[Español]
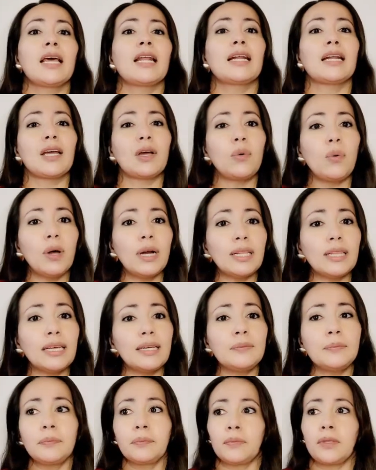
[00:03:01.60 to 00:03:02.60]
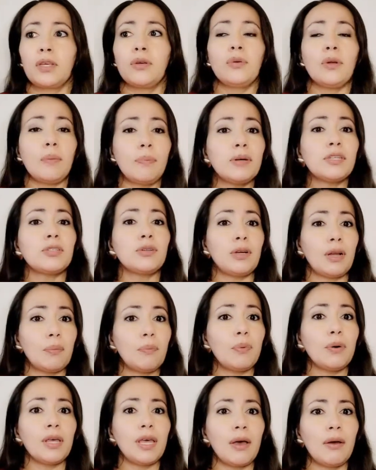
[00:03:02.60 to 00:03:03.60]
Recuerda que una
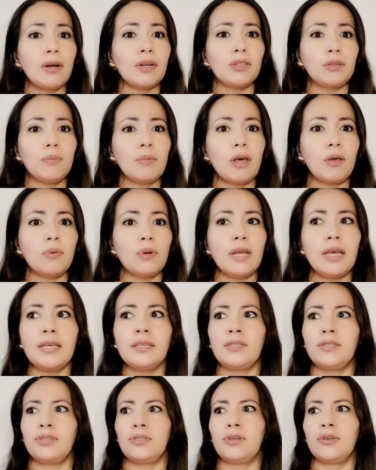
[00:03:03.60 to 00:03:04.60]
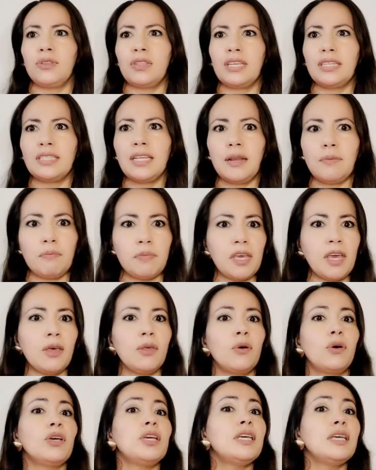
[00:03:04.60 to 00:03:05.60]
persona puede haber tomado una decisión desde el
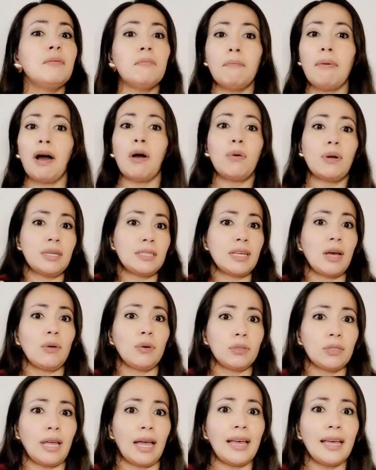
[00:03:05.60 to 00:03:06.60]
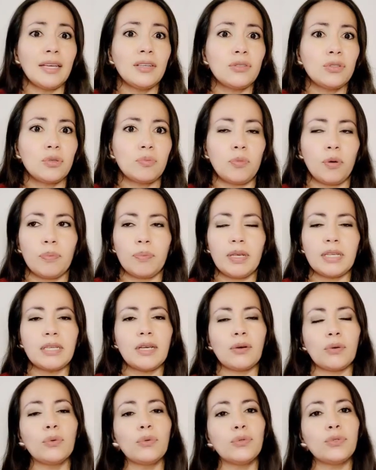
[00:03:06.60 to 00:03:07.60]
miedo y bajo el sabotaje de sus propias
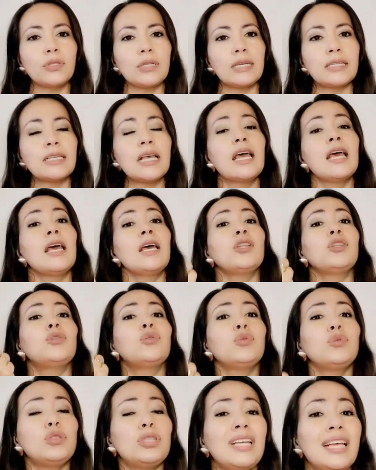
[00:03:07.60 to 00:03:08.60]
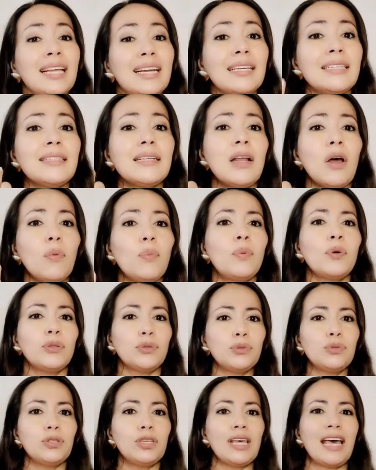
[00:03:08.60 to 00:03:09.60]
angustias. Tú tienes la
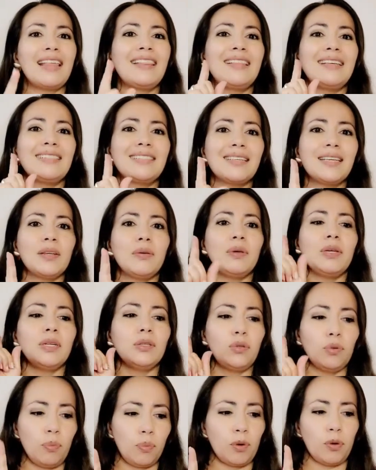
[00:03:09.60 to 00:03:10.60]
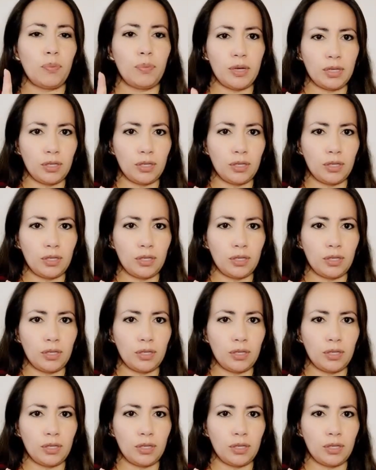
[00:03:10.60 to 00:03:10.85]
oportunidad de escribir tu propia